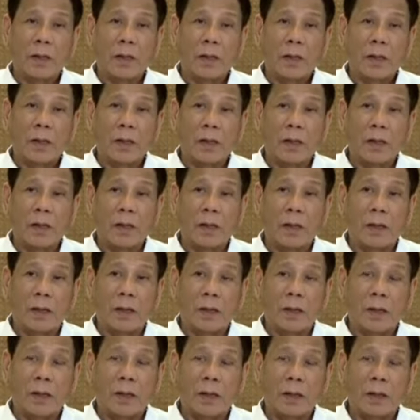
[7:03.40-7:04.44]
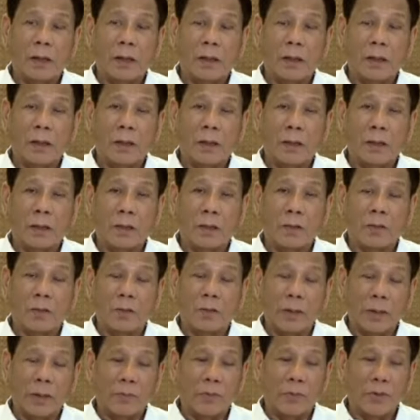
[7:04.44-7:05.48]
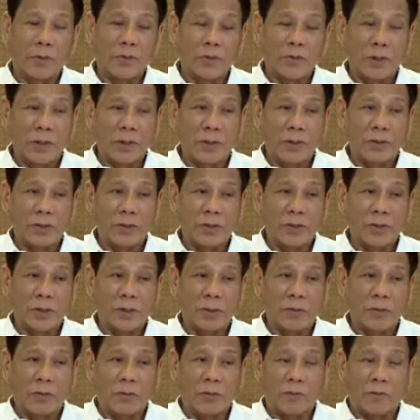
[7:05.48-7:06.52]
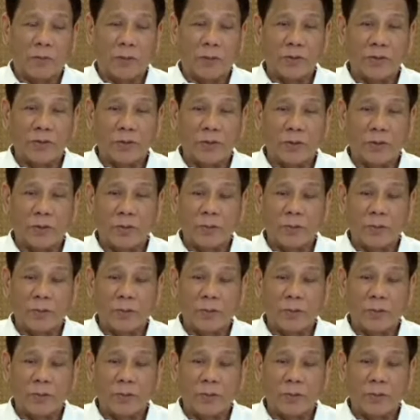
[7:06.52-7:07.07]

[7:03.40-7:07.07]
Uh, the climate change uh, convention,